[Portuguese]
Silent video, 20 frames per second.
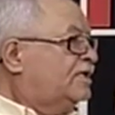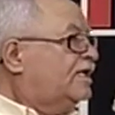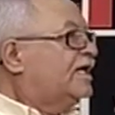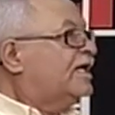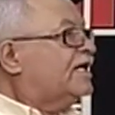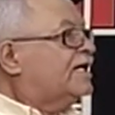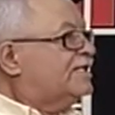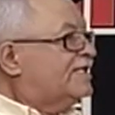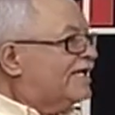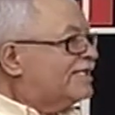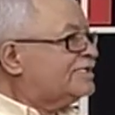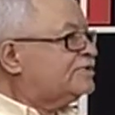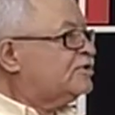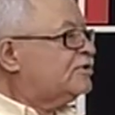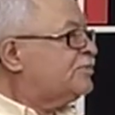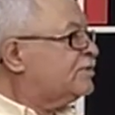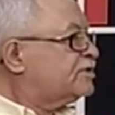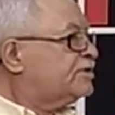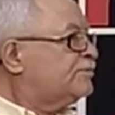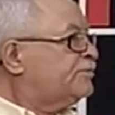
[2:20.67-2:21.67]
Ela
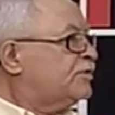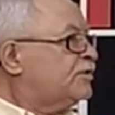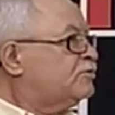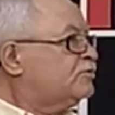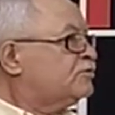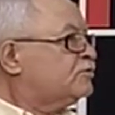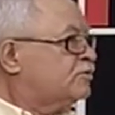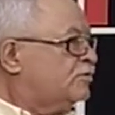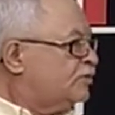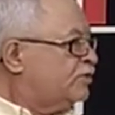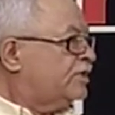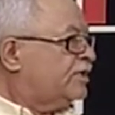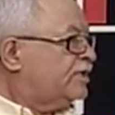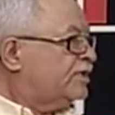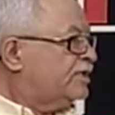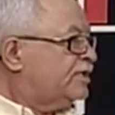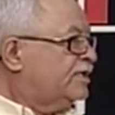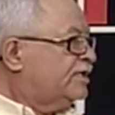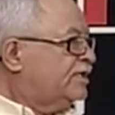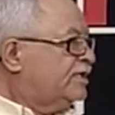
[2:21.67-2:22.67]
nasceu para ser produtora.
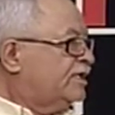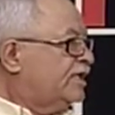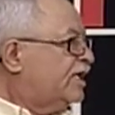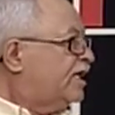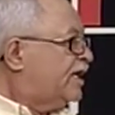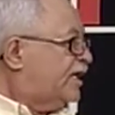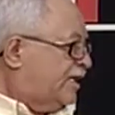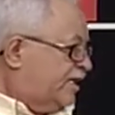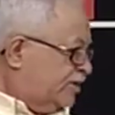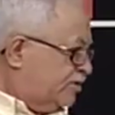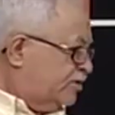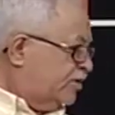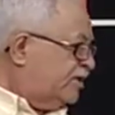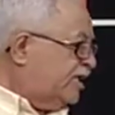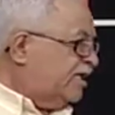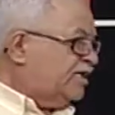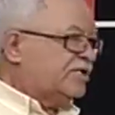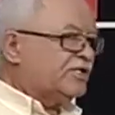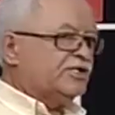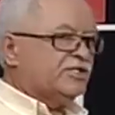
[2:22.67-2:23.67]
Ela era
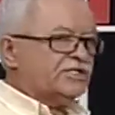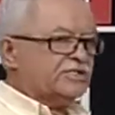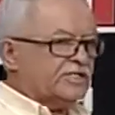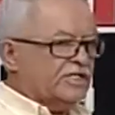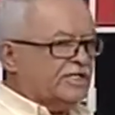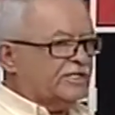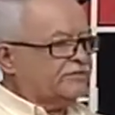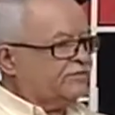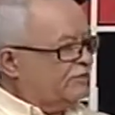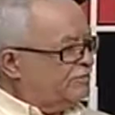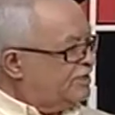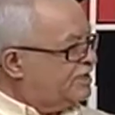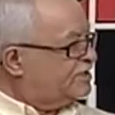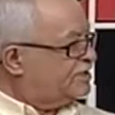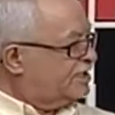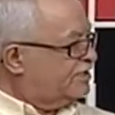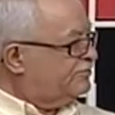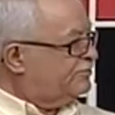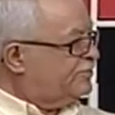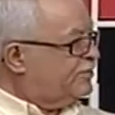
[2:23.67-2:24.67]
jornalista, naturalmente
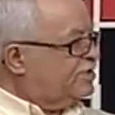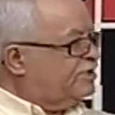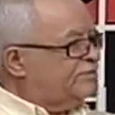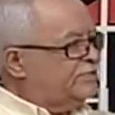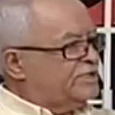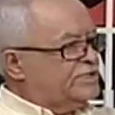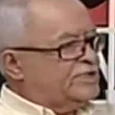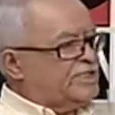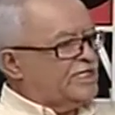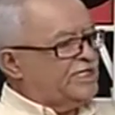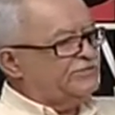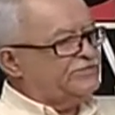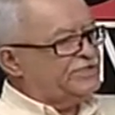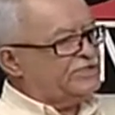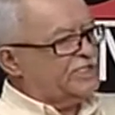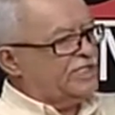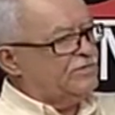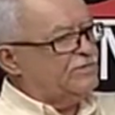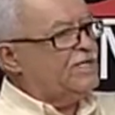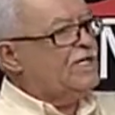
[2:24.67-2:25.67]
teve programa de televisão,